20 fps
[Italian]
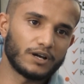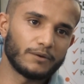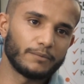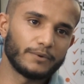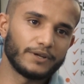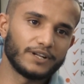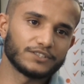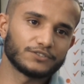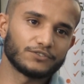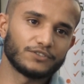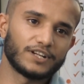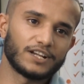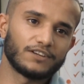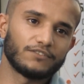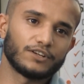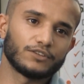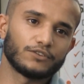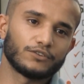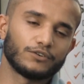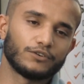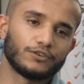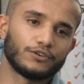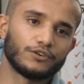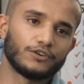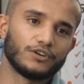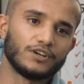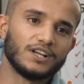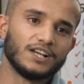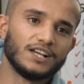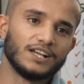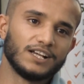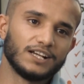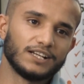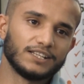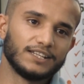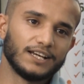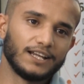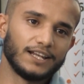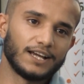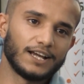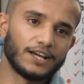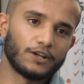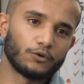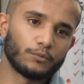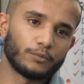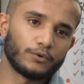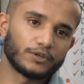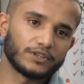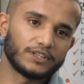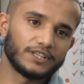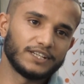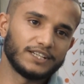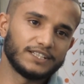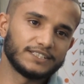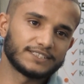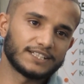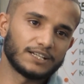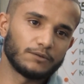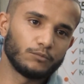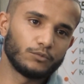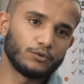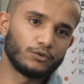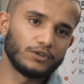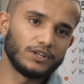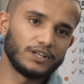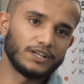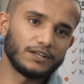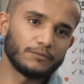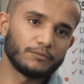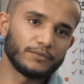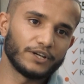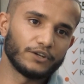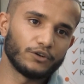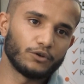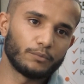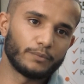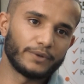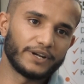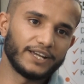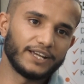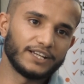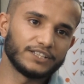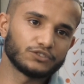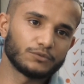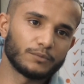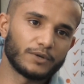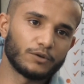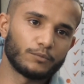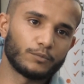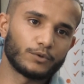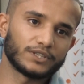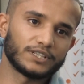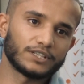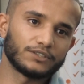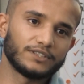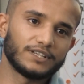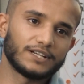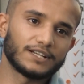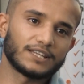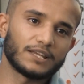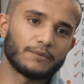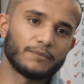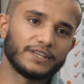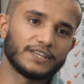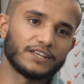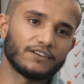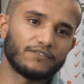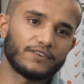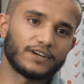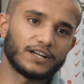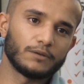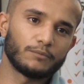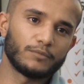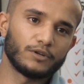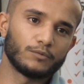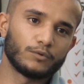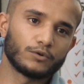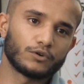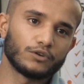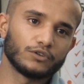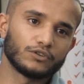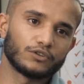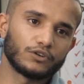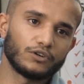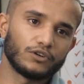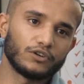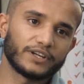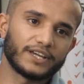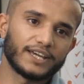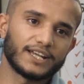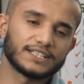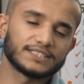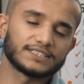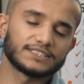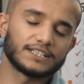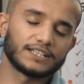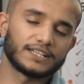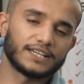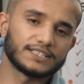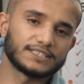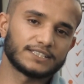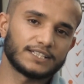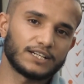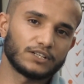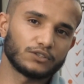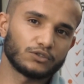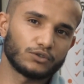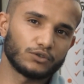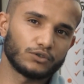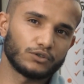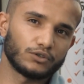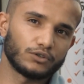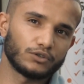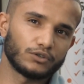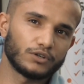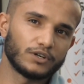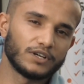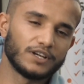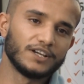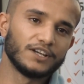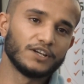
Appena sono arrivato dall'aeroporto di Istanbul mi hanno preso, mi hanno portato direttamente a fare il primo controllo che, era, che è stato